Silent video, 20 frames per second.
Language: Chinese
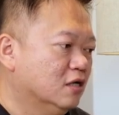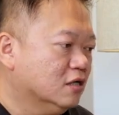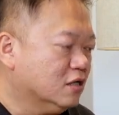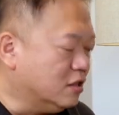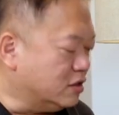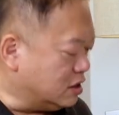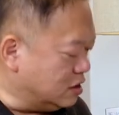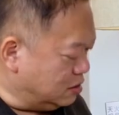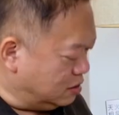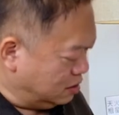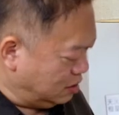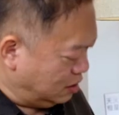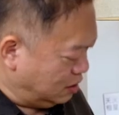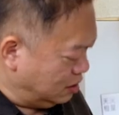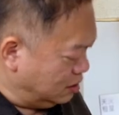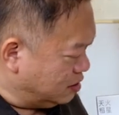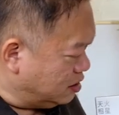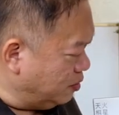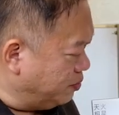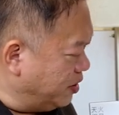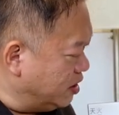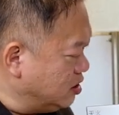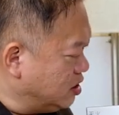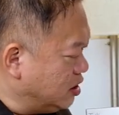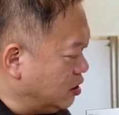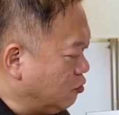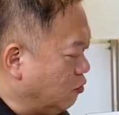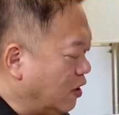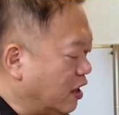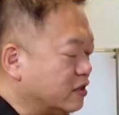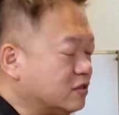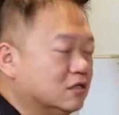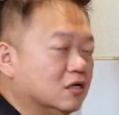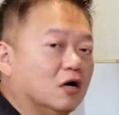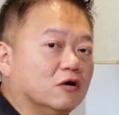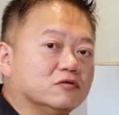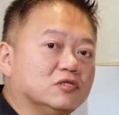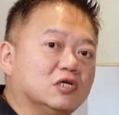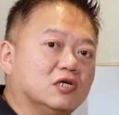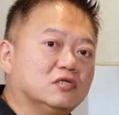可是这边借过来之
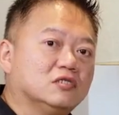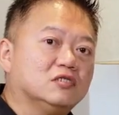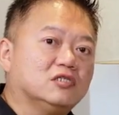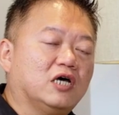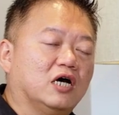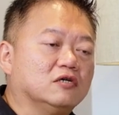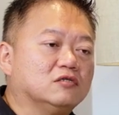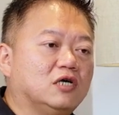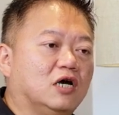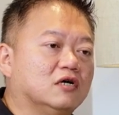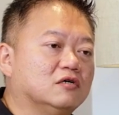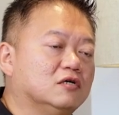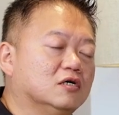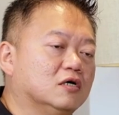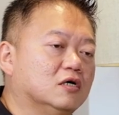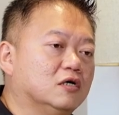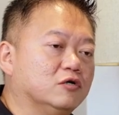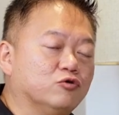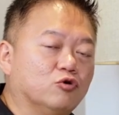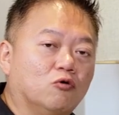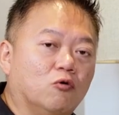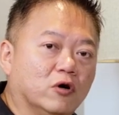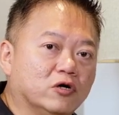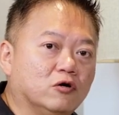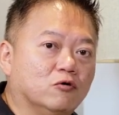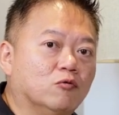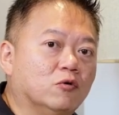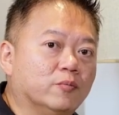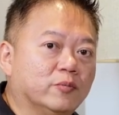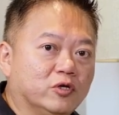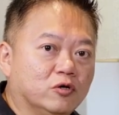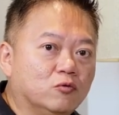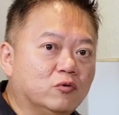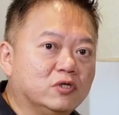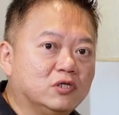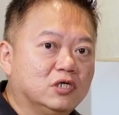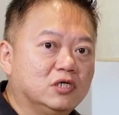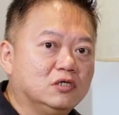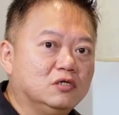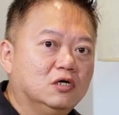后，这也是常常那个很多网友问我们的
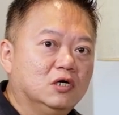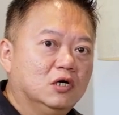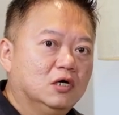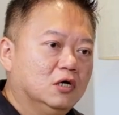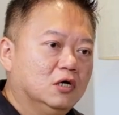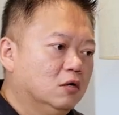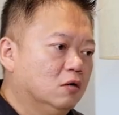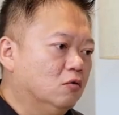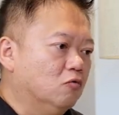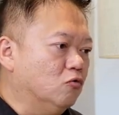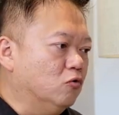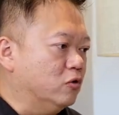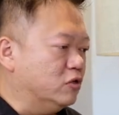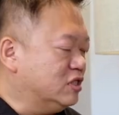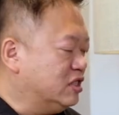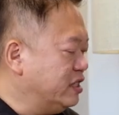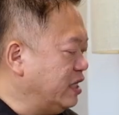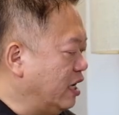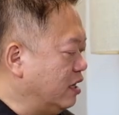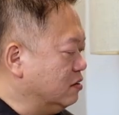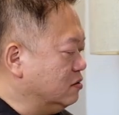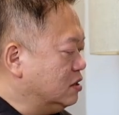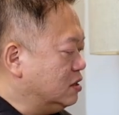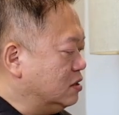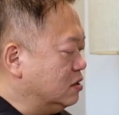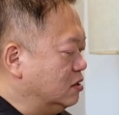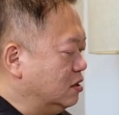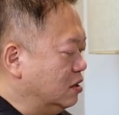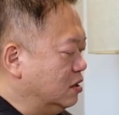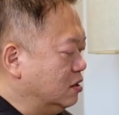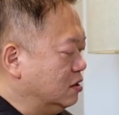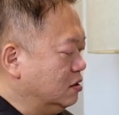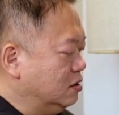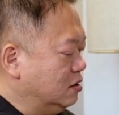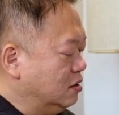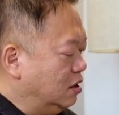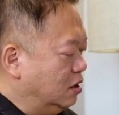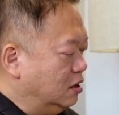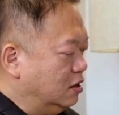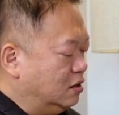问题：我这样子呢？
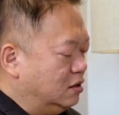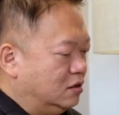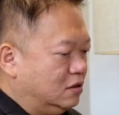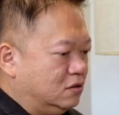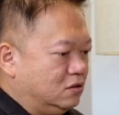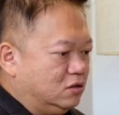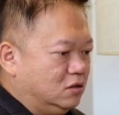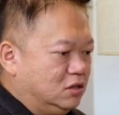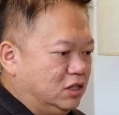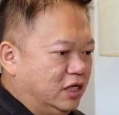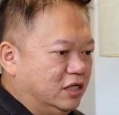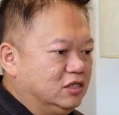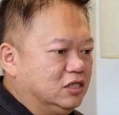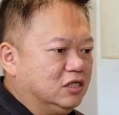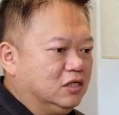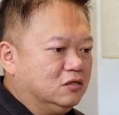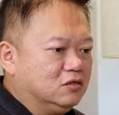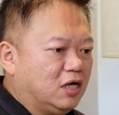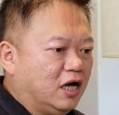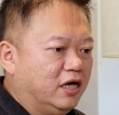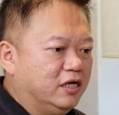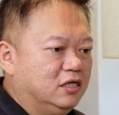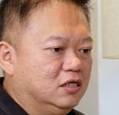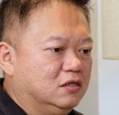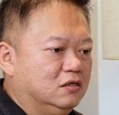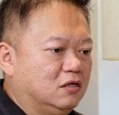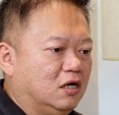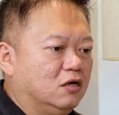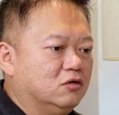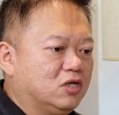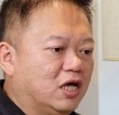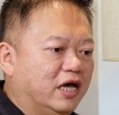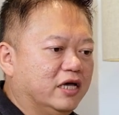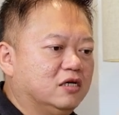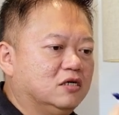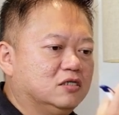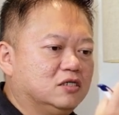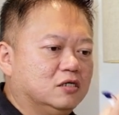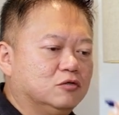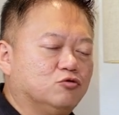呃，天机跟太阴，然后太
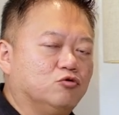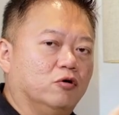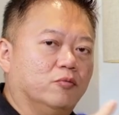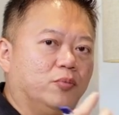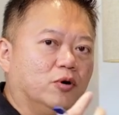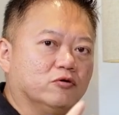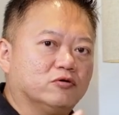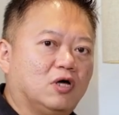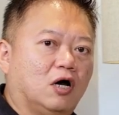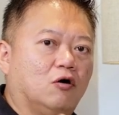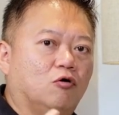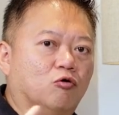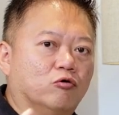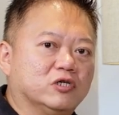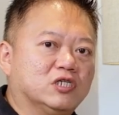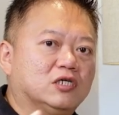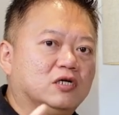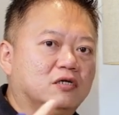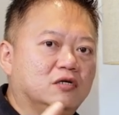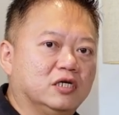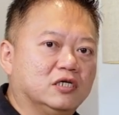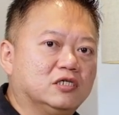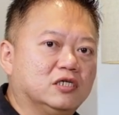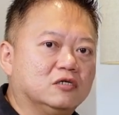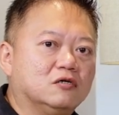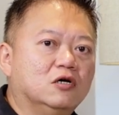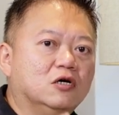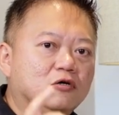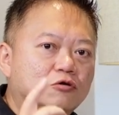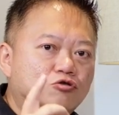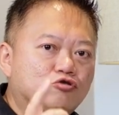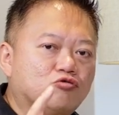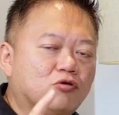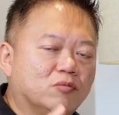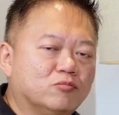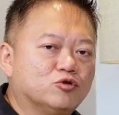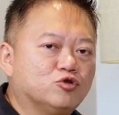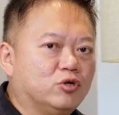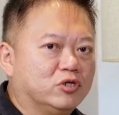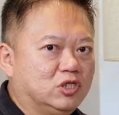阴星如果碰到火星跟零星，
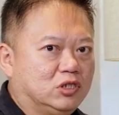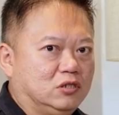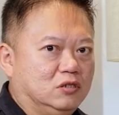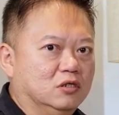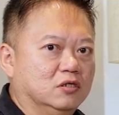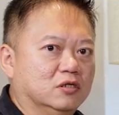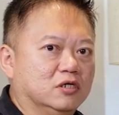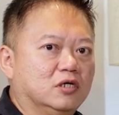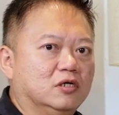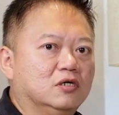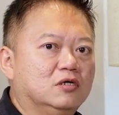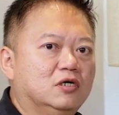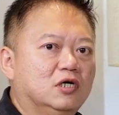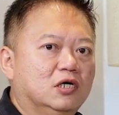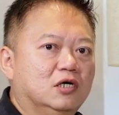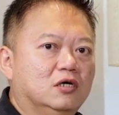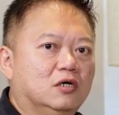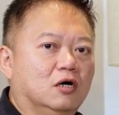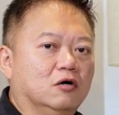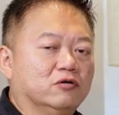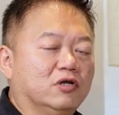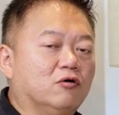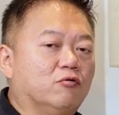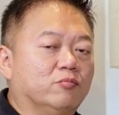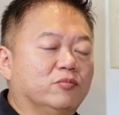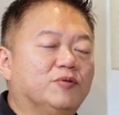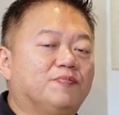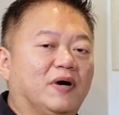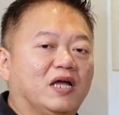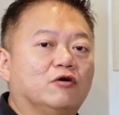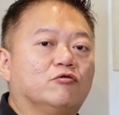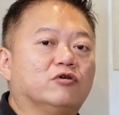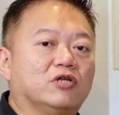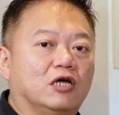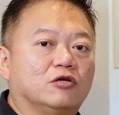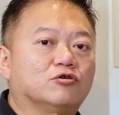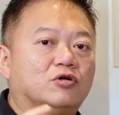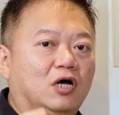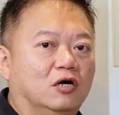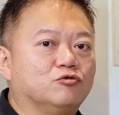算不算十二格？好，那我们一般的回
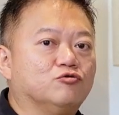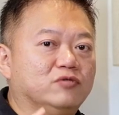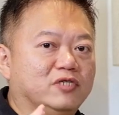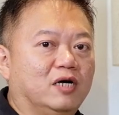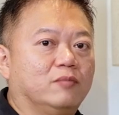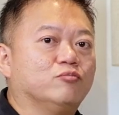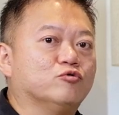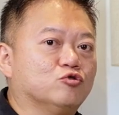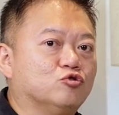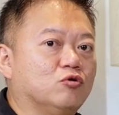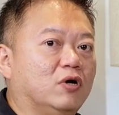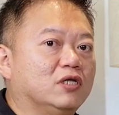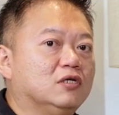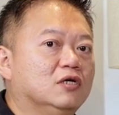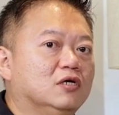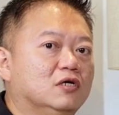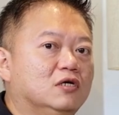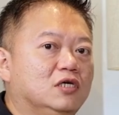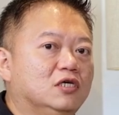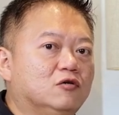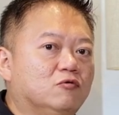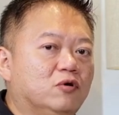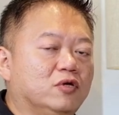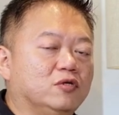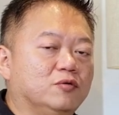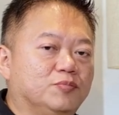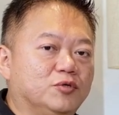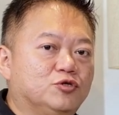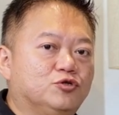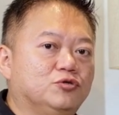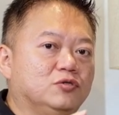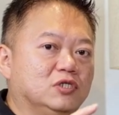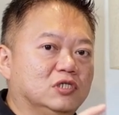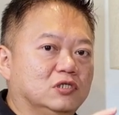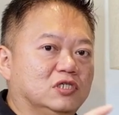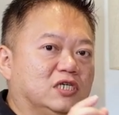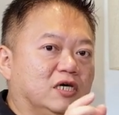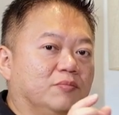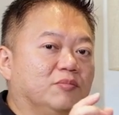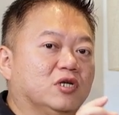答就告诉你，这样不算。因为你必须以
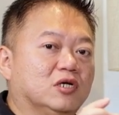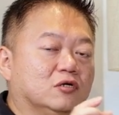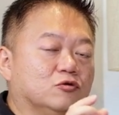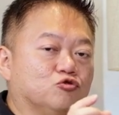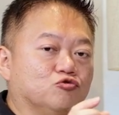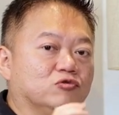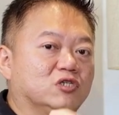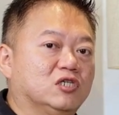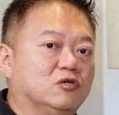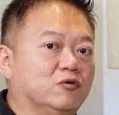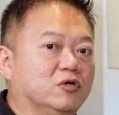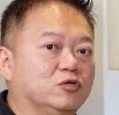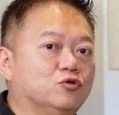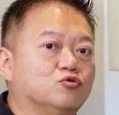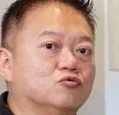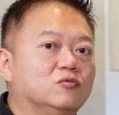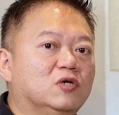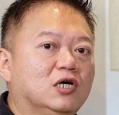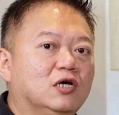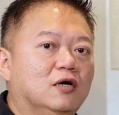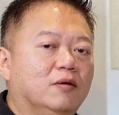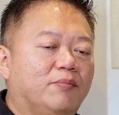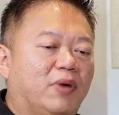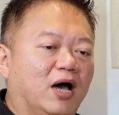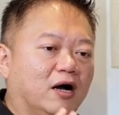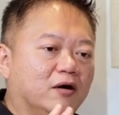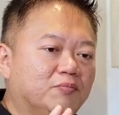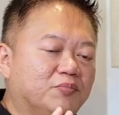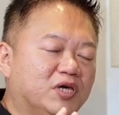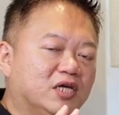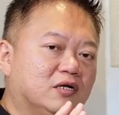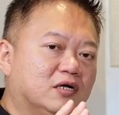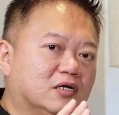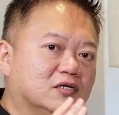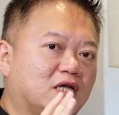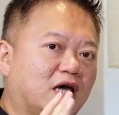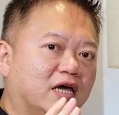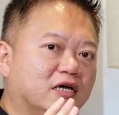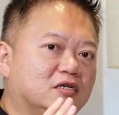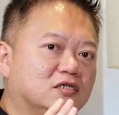前面那个主星为主，旁边那个
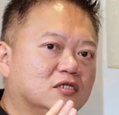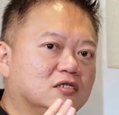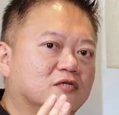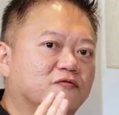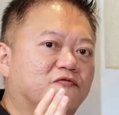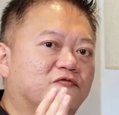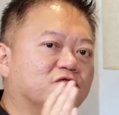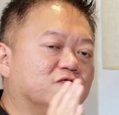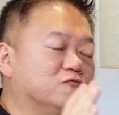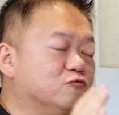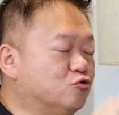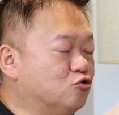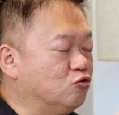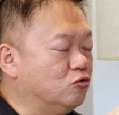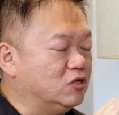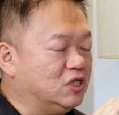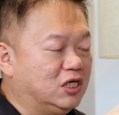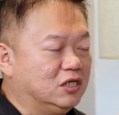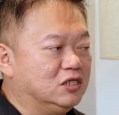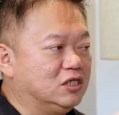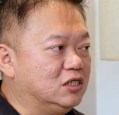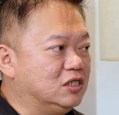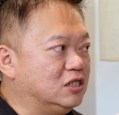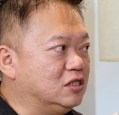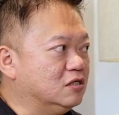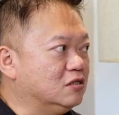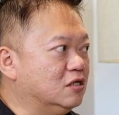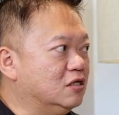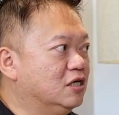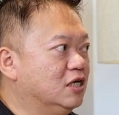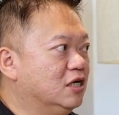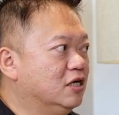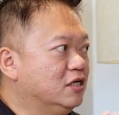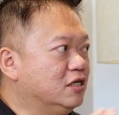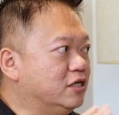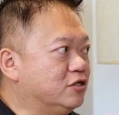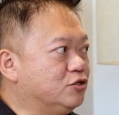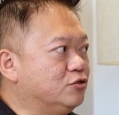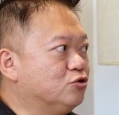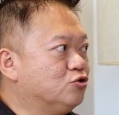太阴星是辅佐天机星的，
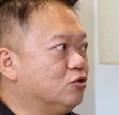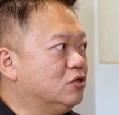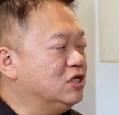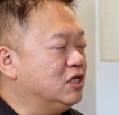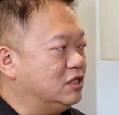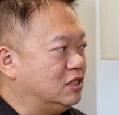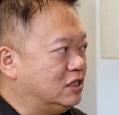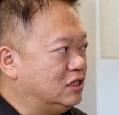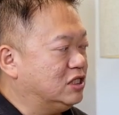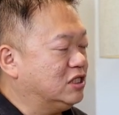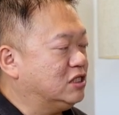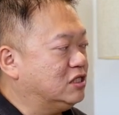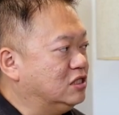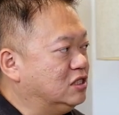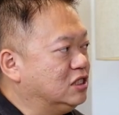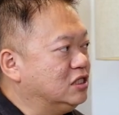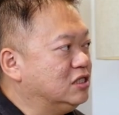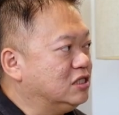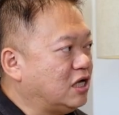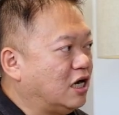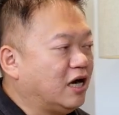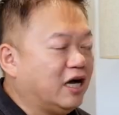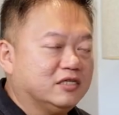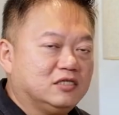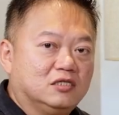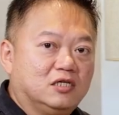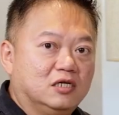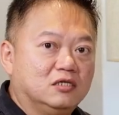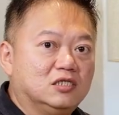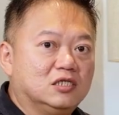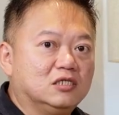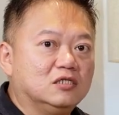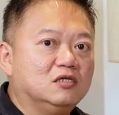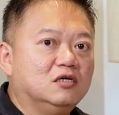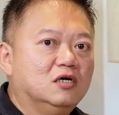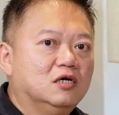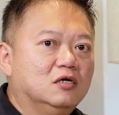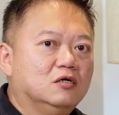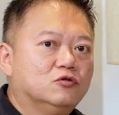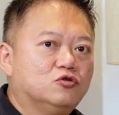也就是说你实际上还是天机，
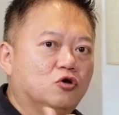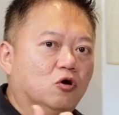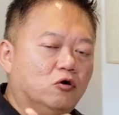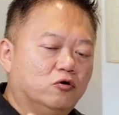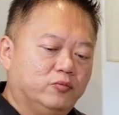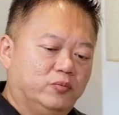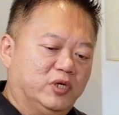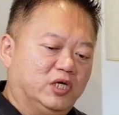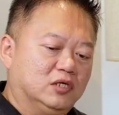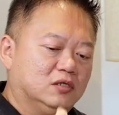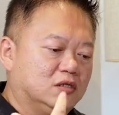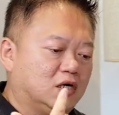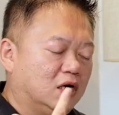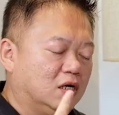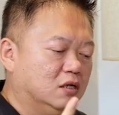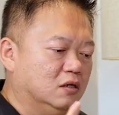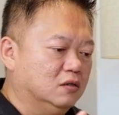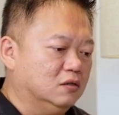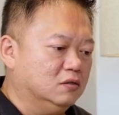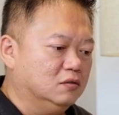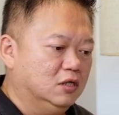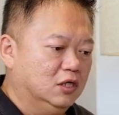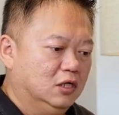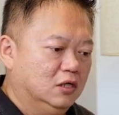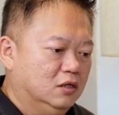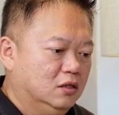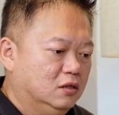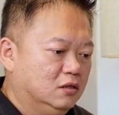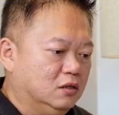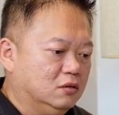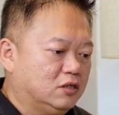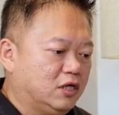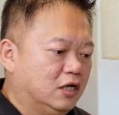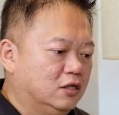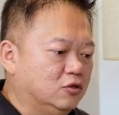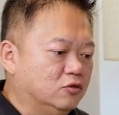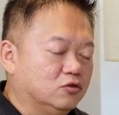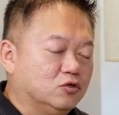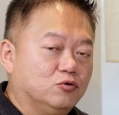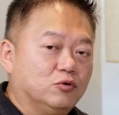聪明，然后呃，当
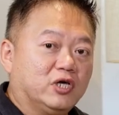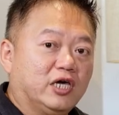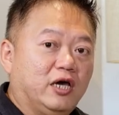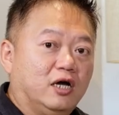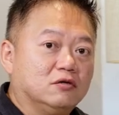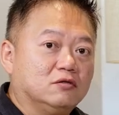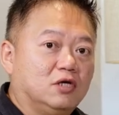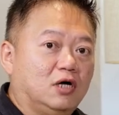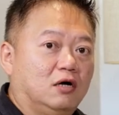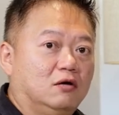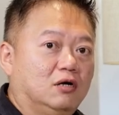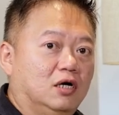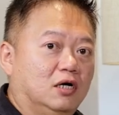然有时候会坑掉啦，